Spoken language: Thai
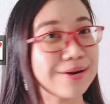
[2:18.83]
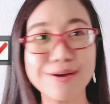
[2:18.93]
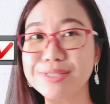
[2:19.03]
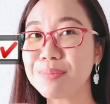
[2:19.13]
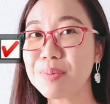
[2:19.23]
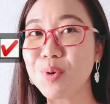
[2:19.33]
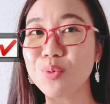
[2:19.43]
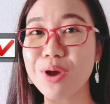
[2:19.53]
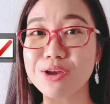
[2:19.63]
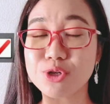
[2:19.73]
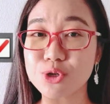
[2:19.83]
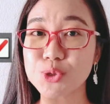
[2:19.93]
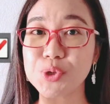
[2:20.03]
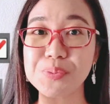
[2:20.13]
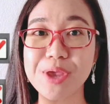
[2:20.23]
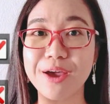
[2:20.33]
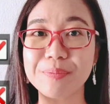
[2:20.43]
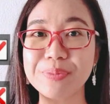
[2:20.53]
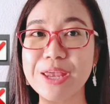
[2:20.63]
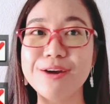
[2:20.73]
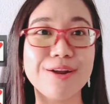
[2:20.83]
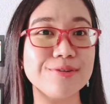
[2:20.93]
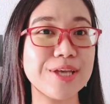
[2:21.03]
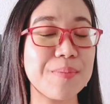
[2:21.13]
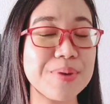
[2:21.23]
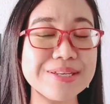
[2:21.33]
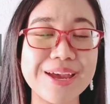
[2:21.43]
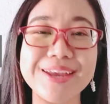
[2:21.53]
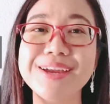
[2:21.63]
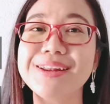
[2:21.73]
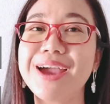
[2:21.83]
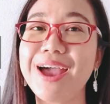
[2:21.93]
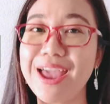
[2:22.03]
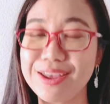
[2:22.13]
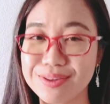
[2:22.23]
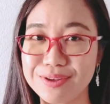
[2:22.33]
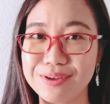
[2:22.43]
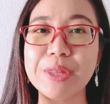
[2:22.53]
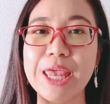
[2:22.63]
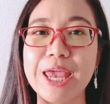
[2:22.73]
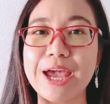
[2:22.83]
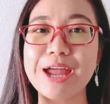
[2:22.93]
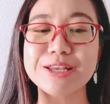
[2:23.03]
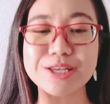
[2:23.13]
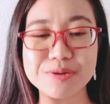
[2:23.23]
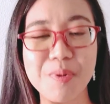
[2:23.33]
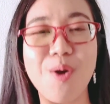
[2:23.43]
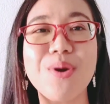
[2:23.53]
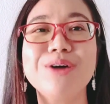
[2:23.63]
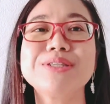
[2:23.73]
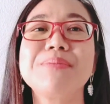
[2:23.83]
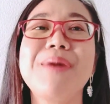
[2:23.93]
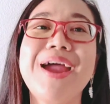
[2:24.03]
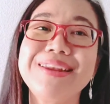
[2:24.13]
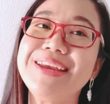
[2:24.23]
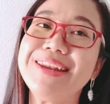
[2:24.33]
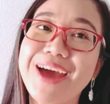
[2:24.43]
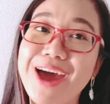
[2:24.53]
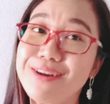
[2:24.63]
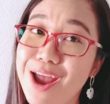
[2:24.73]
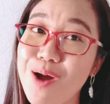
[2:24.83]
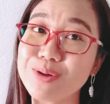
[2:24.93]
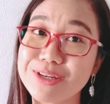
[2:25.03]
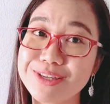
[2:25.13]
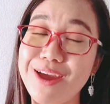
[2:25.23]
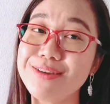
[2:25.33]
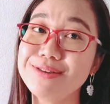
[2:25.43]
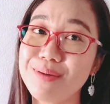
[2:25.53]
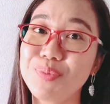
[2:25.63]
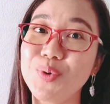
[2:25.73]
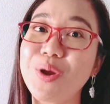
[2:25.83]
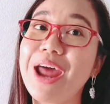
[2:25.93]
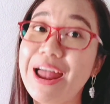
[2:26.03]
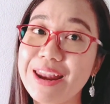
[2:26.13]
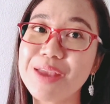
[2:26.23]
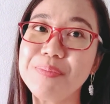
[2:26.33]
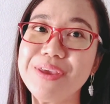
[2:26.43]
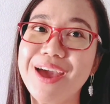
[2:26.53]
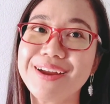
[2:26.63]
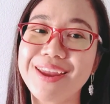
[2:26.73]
เราจะไม่พูดว่า je suis bien เราจะไม่ใช้กริยา être การที่บอกว่าเราสบายดีนะคะ เราจะใช้สำนวน aller bien